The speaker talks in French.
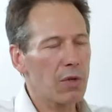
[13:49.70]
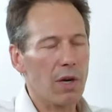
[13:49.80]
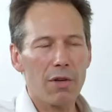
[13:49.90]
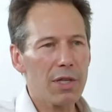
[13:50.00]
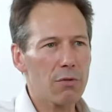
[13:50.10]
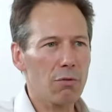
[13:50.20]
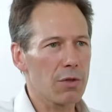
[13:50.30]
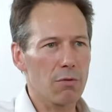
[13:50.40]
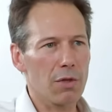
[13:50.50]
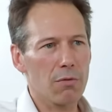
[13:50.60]
travailler sur
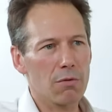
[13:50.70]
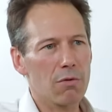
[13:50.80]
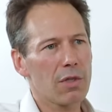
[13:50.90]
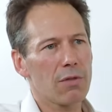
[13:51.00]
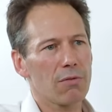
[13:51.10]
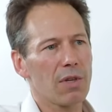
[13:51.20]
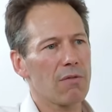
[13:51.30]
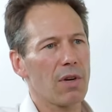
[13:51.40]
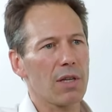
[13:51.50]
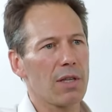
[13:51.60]
des horizons de temps qui sont très
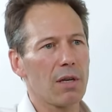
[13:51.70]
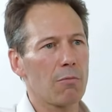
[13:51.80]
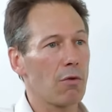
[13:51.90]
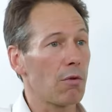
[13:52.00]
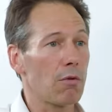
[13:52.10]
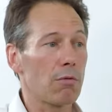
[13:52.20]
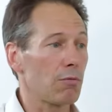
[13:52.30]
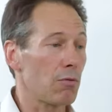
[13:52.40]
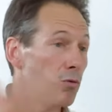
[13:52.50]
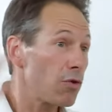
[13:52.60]
variables. Euh,
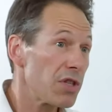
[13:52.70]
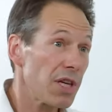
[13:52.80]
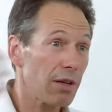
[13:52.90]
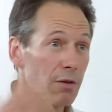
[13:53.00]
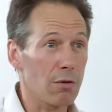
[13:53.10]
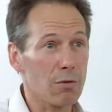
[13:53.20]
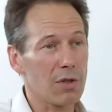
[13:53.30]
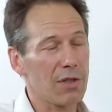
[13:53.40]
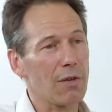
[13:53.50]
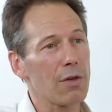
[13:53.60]
le, le GIEC, euh,
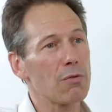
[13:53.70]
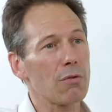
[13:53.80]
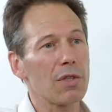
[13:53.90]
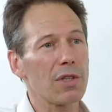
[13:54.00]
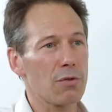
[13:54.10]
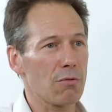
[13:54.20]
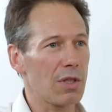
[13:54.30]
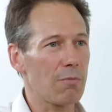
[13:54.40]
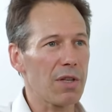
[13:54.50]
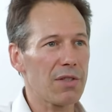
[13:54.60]
qui travaille sur les questions
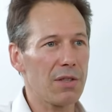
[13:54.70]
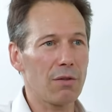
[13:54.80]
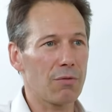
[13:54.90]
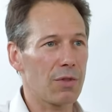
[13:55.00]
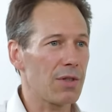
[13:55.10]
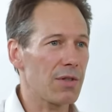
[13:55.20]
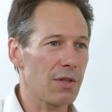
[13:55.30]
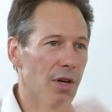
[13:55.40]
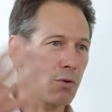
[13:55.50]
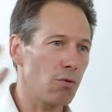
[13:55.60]
climatiques, fait des
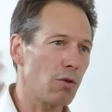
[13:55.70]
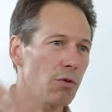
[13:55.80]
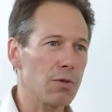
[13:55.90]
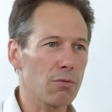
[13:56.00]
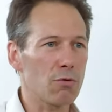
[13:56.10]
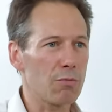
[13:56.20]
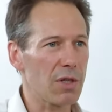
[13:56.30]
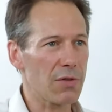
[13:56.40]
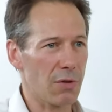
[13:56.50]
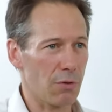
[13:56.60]
scénarios à l'horizon
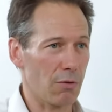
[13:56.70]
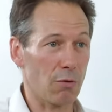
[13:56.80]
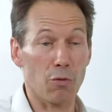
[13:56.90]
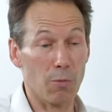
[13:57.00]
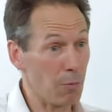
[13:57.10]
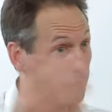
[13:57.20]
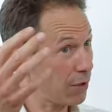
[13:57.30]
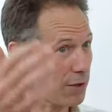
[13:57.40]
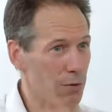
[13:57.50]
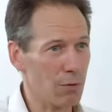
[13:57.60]
2100, on peut même en
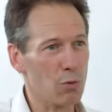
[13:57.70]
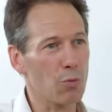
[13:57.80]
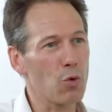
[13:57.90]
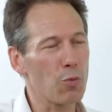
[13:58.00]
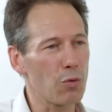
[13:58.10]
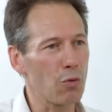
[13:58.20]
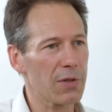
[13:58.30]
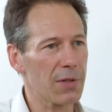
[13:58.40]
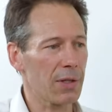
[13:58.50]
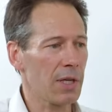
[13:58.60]
faire des horizons beaucoup plus
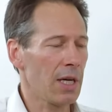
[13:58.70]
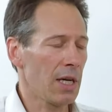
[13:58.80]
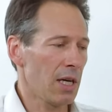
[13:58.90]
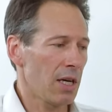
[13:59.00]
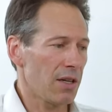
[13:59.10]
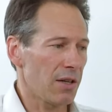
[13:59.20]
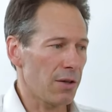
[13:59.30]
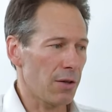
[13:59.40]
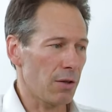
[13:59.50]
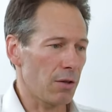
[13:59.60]
lointains.
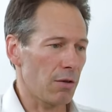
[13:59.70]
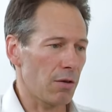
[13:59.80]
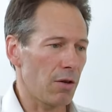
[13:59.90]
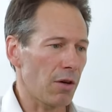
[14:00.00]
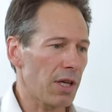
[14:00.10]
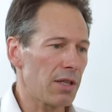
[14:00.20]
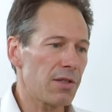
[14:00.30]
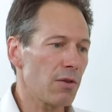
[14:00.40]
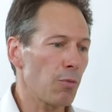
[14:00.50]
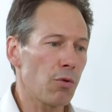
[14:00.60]
Euh, et en
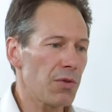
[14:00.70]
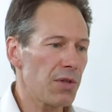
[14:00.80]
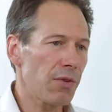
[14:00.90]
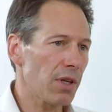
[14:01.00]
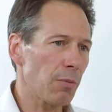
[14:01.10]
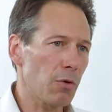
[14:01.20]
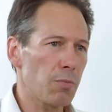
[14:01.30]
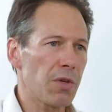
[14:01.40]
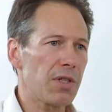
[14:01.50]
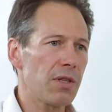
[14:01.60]
réalité, on peut aussi faire de la
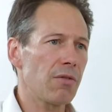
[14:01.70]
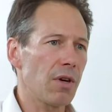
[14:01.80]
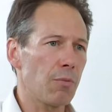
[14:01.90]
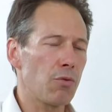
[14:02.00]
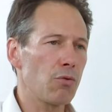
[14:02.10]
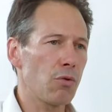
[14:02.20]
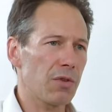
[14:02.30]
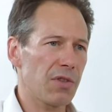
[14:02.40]
prospective à plus court